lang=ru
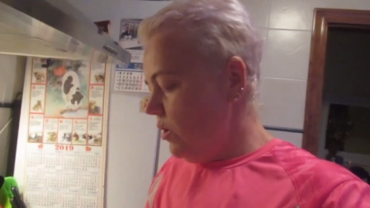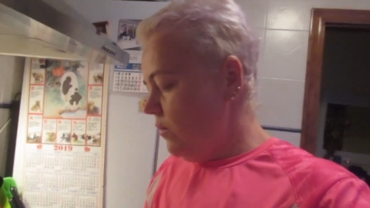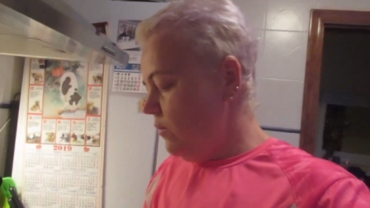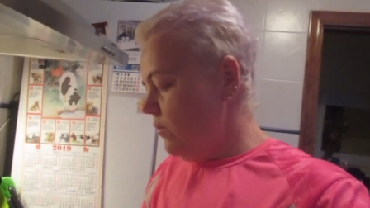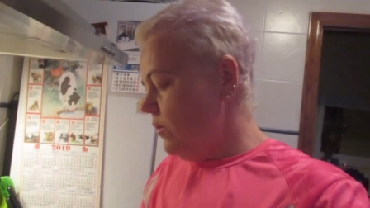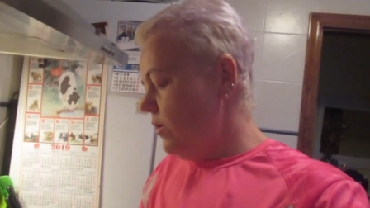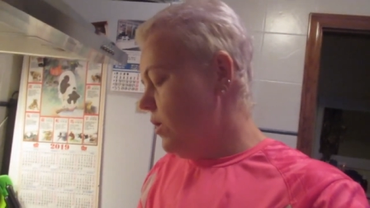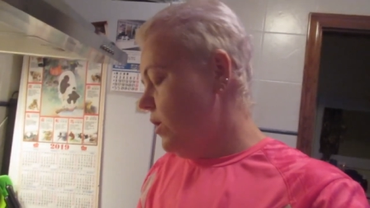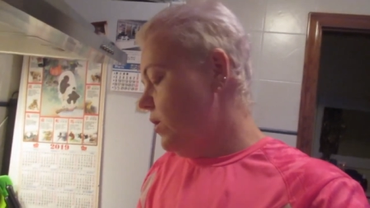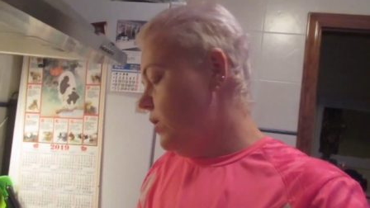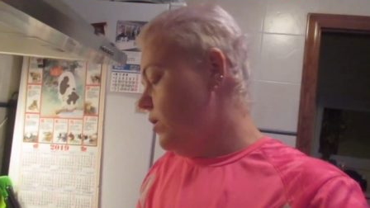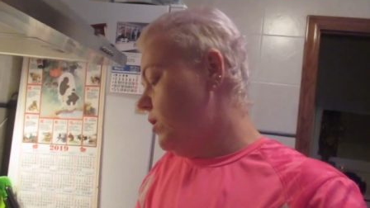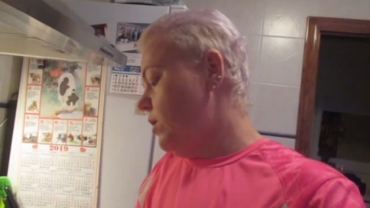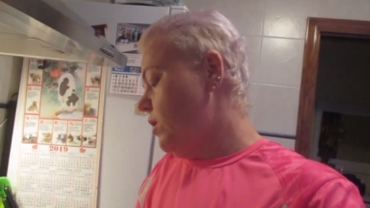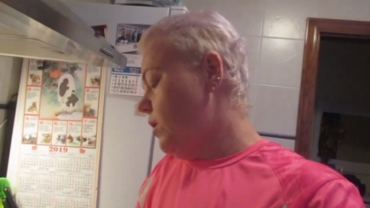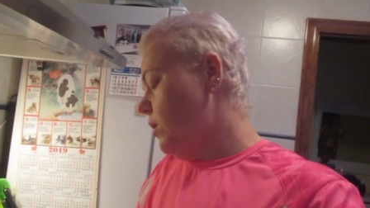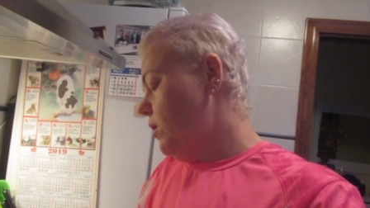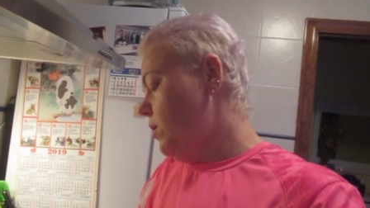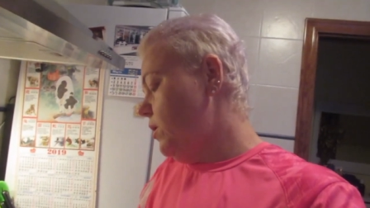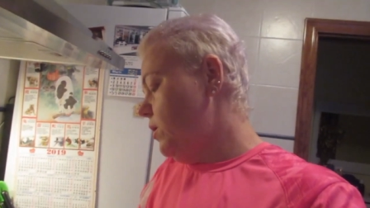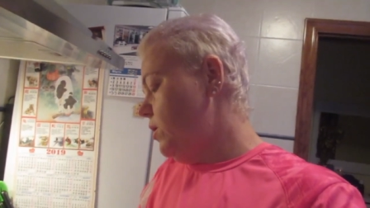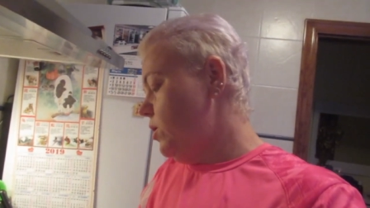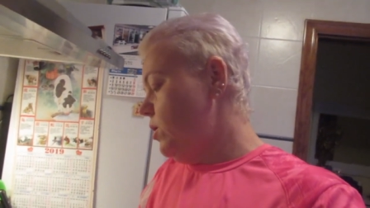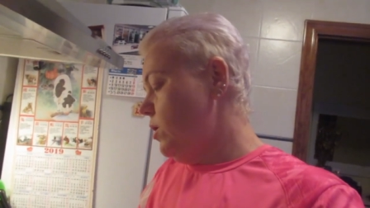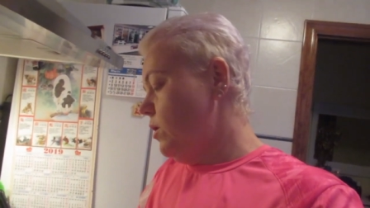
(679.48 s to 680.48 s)
этого
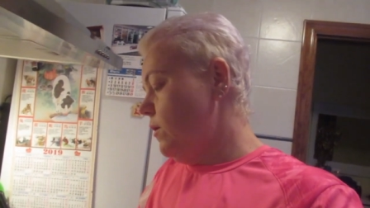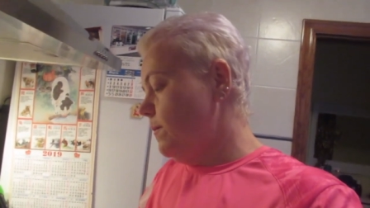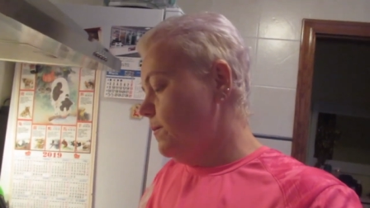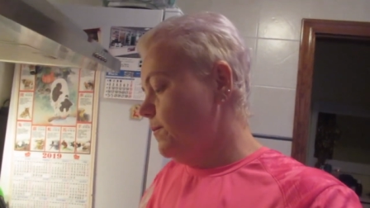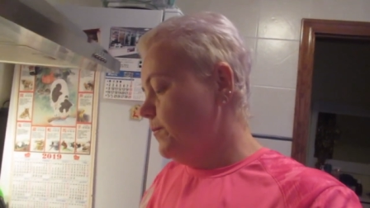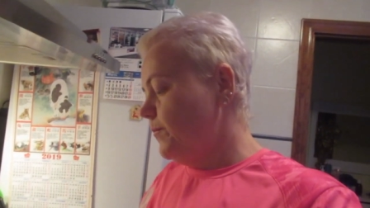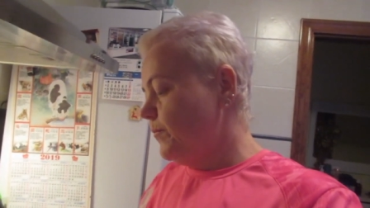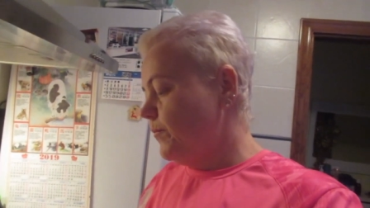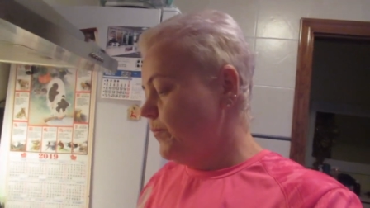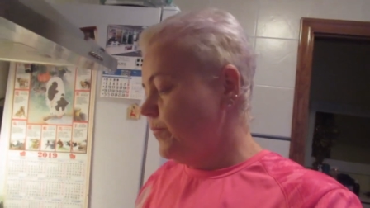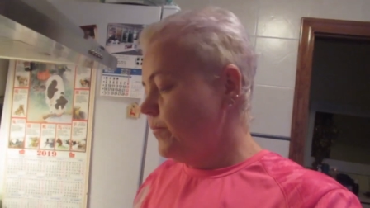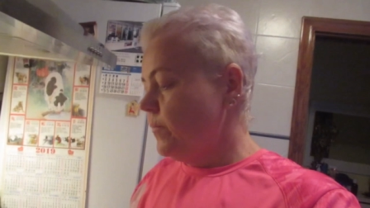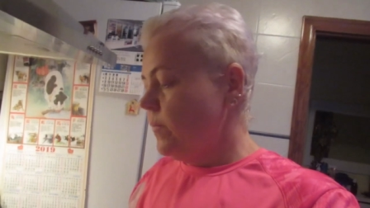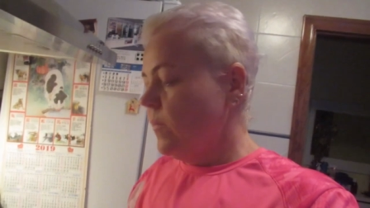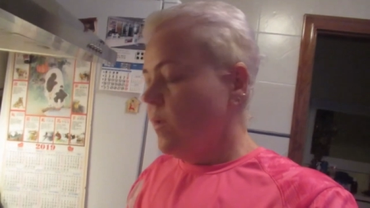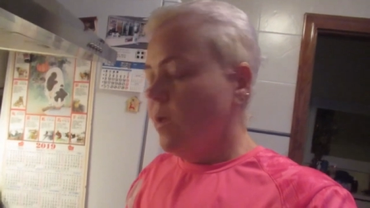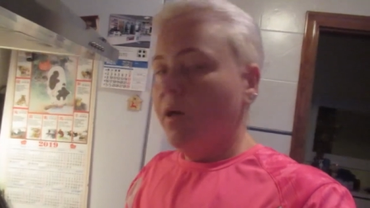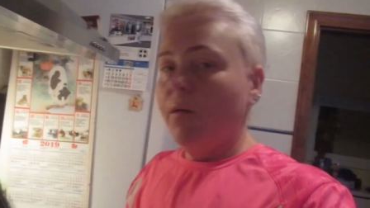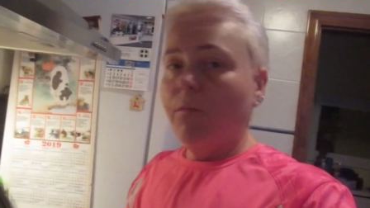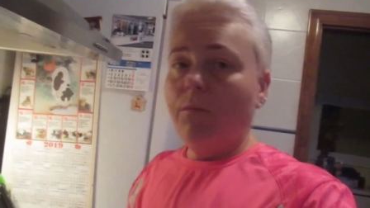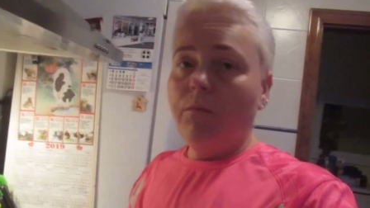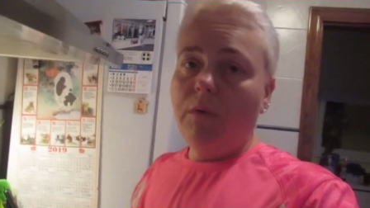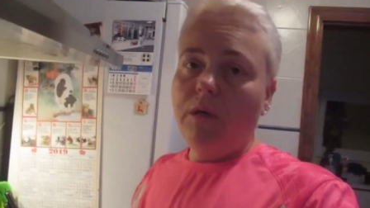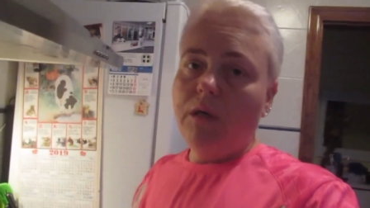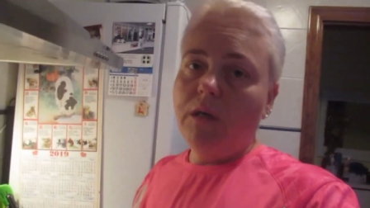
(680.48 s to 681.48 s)
достаточно.
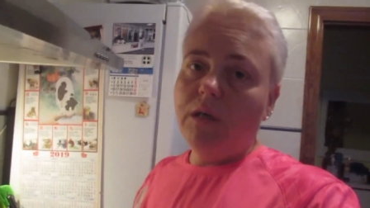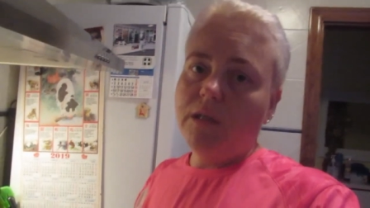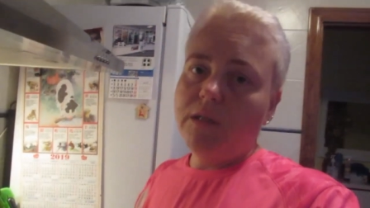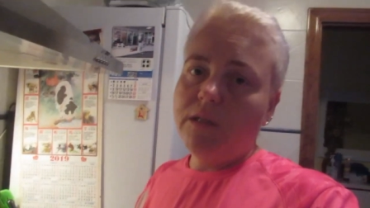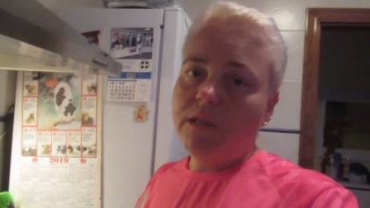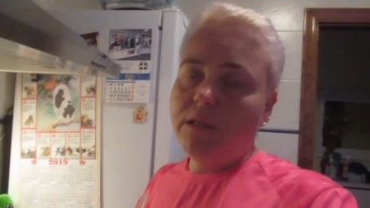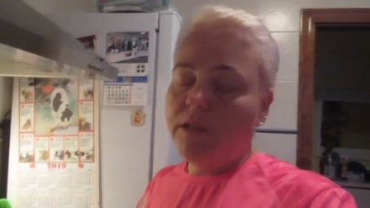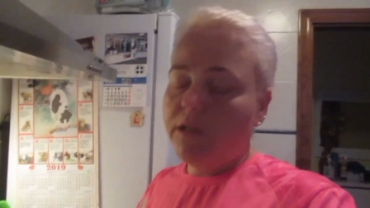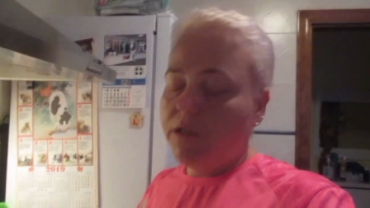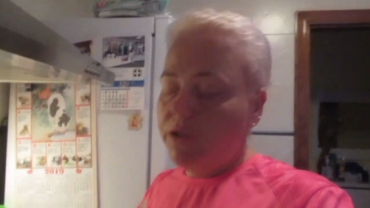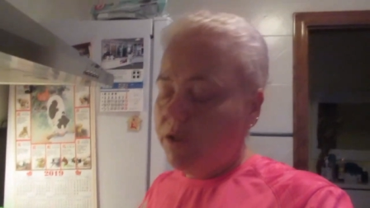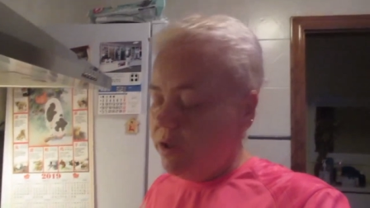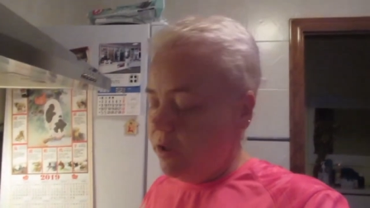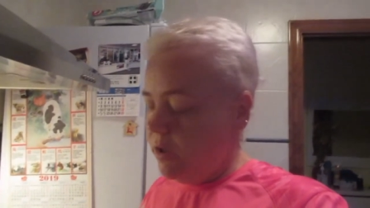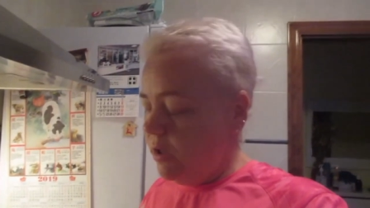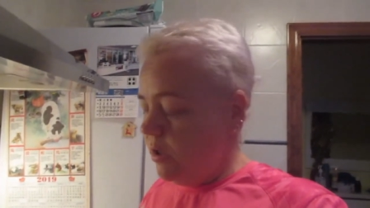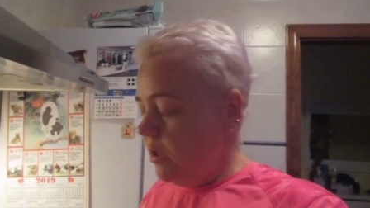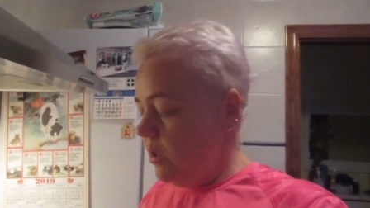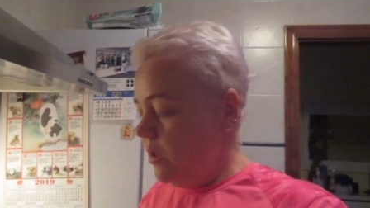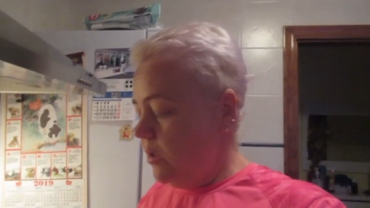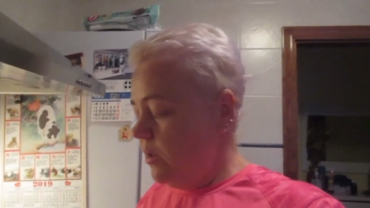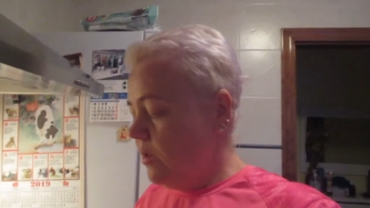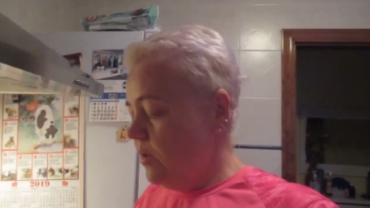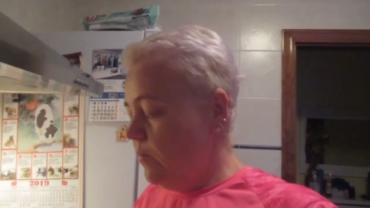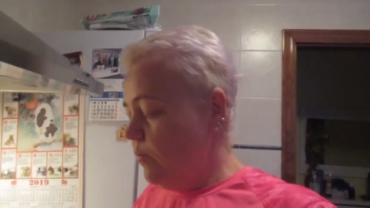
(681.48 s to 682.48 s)
Мы красный
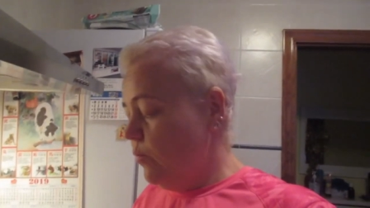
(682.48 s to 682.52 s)
щи,